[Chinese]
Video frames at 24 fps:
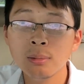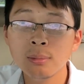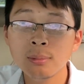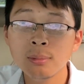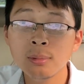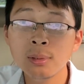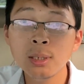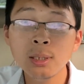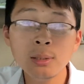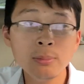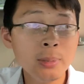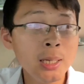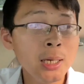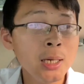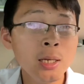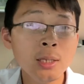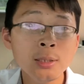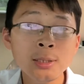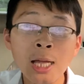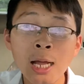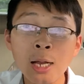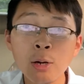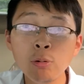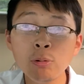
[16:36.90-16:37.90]
你他妈的
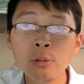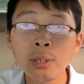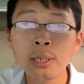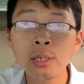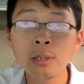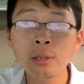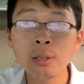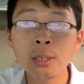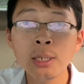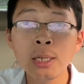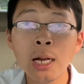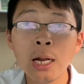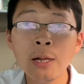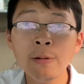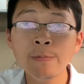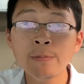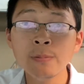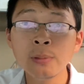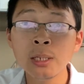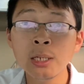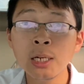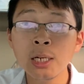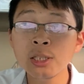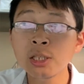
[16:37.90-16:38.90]
大陆，你你来
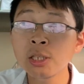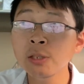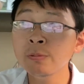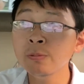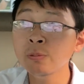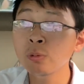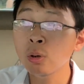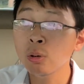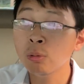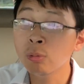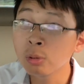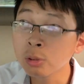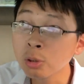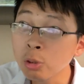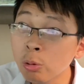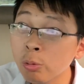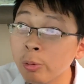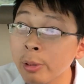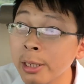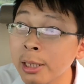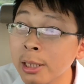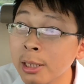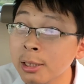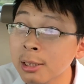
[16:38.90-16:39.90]
你来欺负我，我就
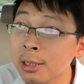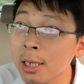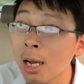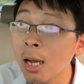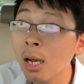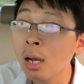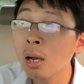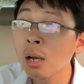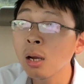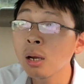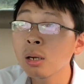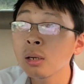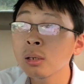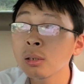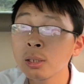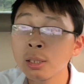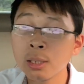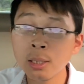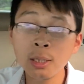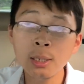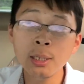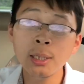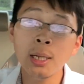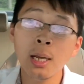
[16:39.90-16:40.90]
回应一下，你
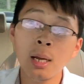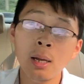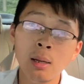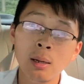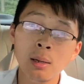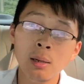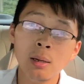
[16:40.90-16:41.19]
可以啊。